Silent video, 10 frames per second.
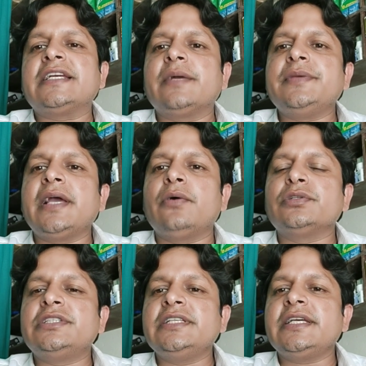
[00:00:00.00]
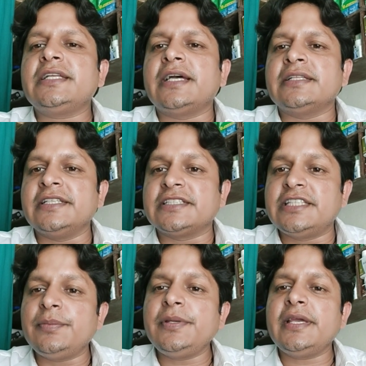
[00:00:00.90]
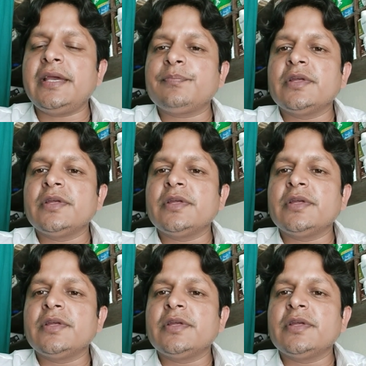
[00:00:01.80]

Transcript: कमियां होती हैं दिखती भी हैं